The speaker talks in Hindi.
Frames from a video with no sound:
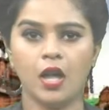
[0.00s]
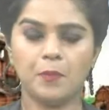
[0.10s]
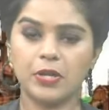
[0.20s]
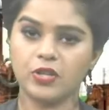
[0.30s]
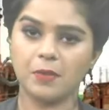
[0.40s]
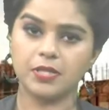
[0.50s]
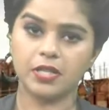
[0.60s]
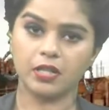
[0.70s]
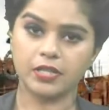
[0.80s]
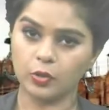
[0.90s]
पंजाबी
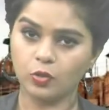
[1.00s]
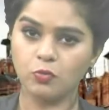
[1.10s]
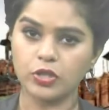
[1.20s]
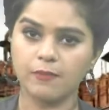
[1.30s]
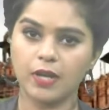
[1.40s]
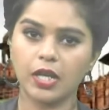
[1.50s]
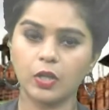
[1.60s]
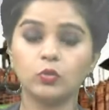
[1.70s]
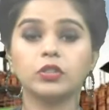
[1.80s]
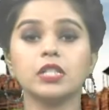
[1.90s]
सिंगर सिद्धू मूसेवाला
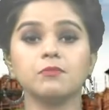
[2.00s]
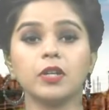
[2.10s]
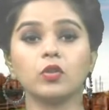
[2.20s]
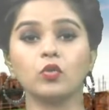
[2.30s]
की 29 मई